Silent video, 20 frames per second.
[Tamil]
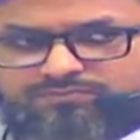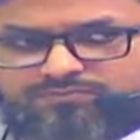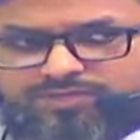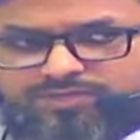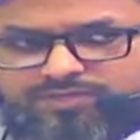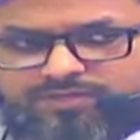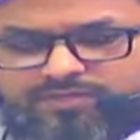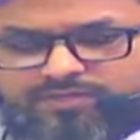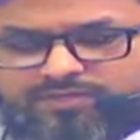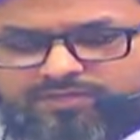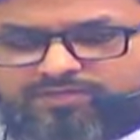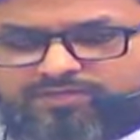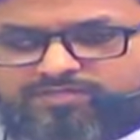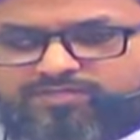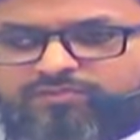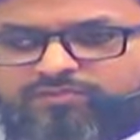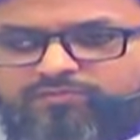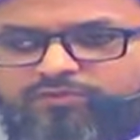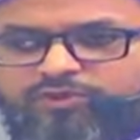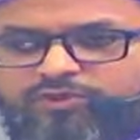நிகரற்ற
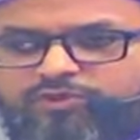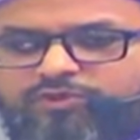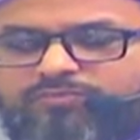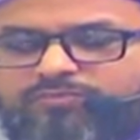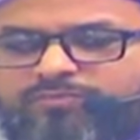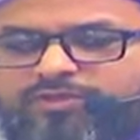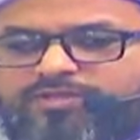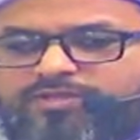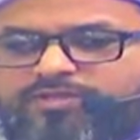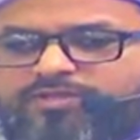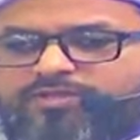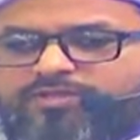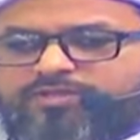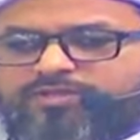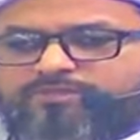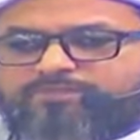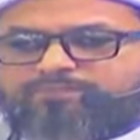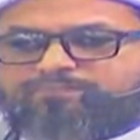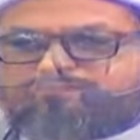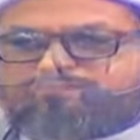ஆகிய
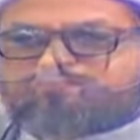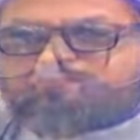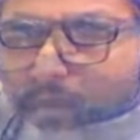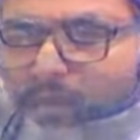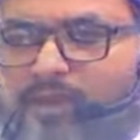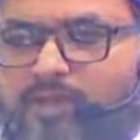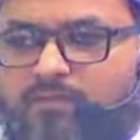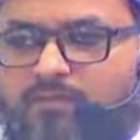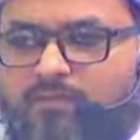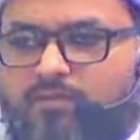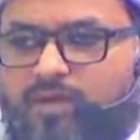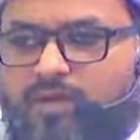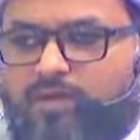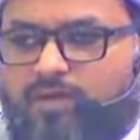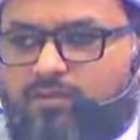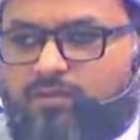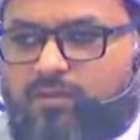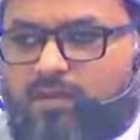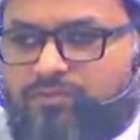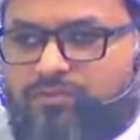எல்லாம் உள்ள
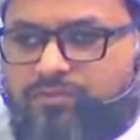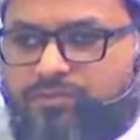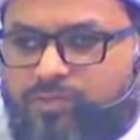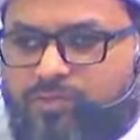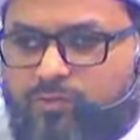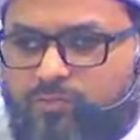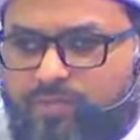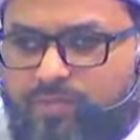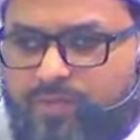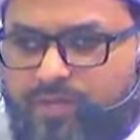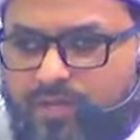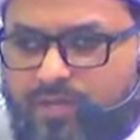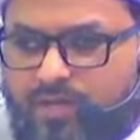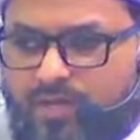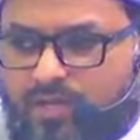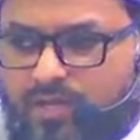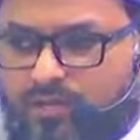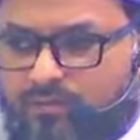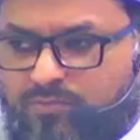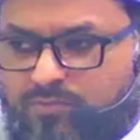அல்லாஹுவின்
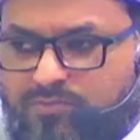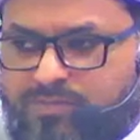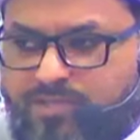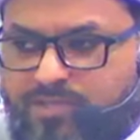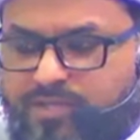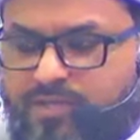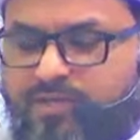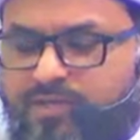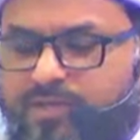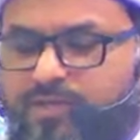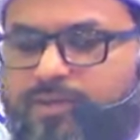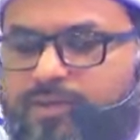திருப்பெயரால் ஆரம்பம் செய்கின்றேன்